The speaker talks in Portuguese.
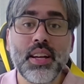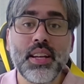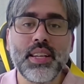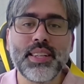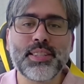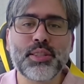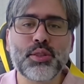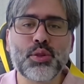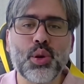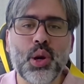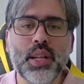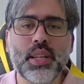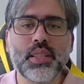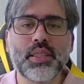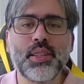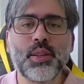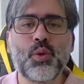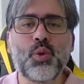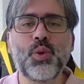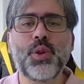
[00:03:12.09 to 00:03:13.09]

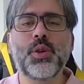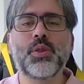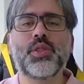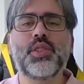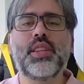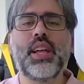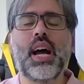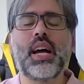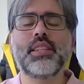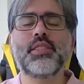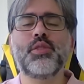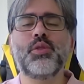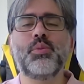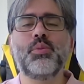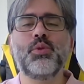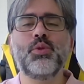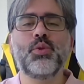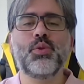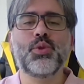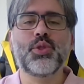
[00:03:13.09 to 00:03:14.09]
histórias e curiosidades do
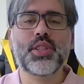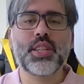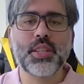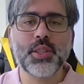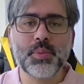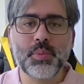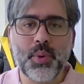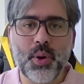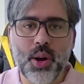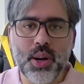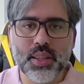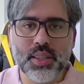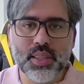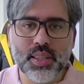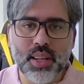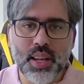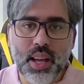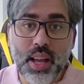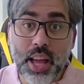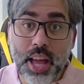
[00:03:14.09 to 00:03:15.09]
mundo dos transportes.